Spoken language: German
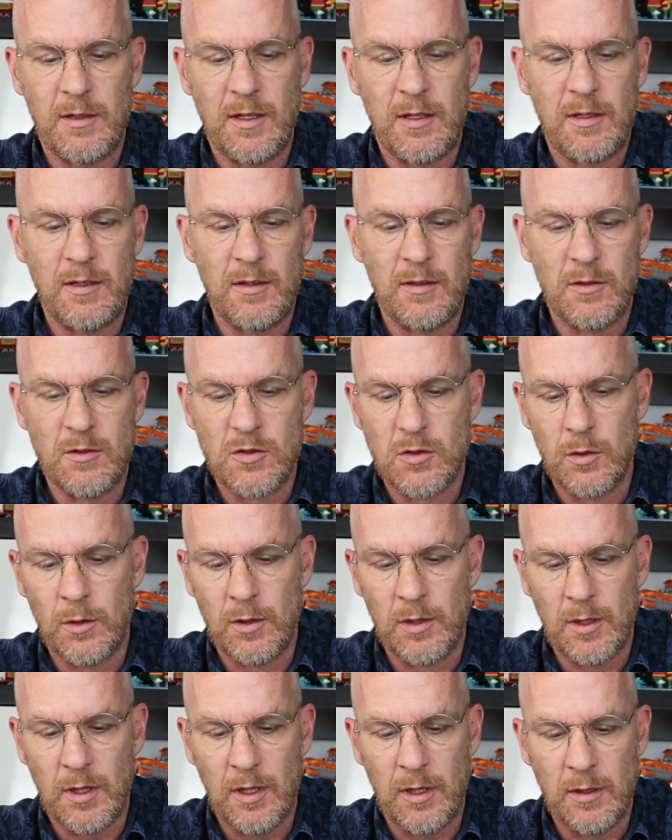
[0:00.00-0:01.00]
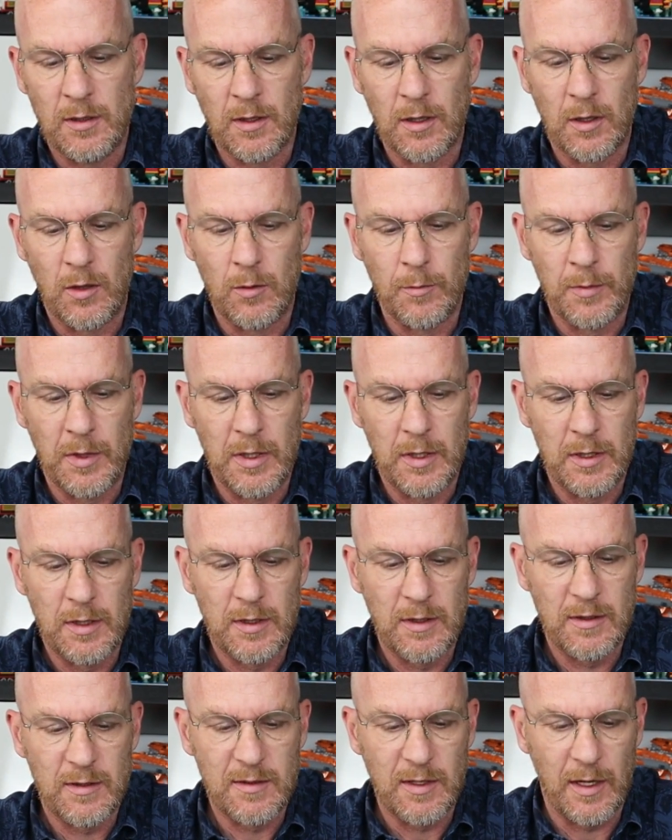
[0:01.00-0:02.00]
nicht diesen schönen Innenraum
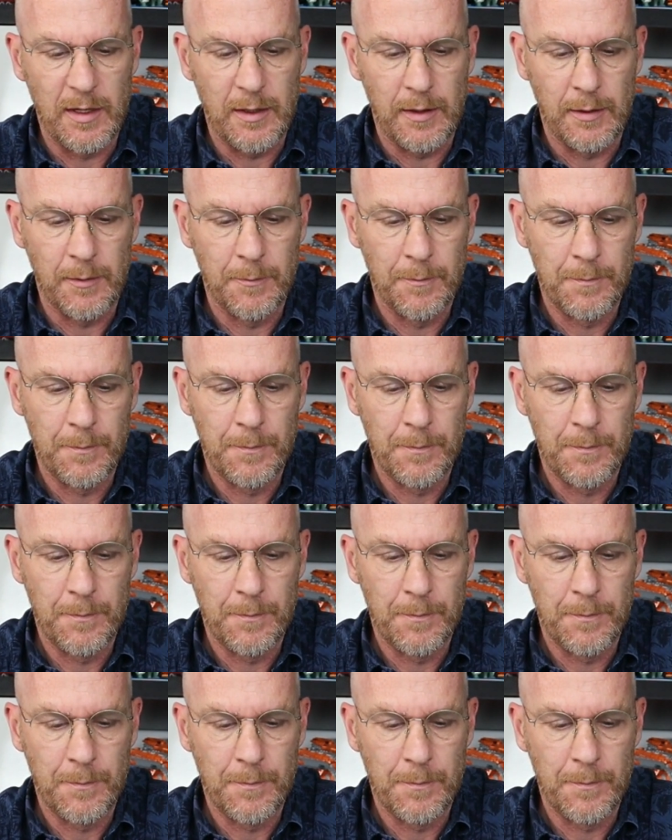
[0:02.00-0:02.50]
zeigen.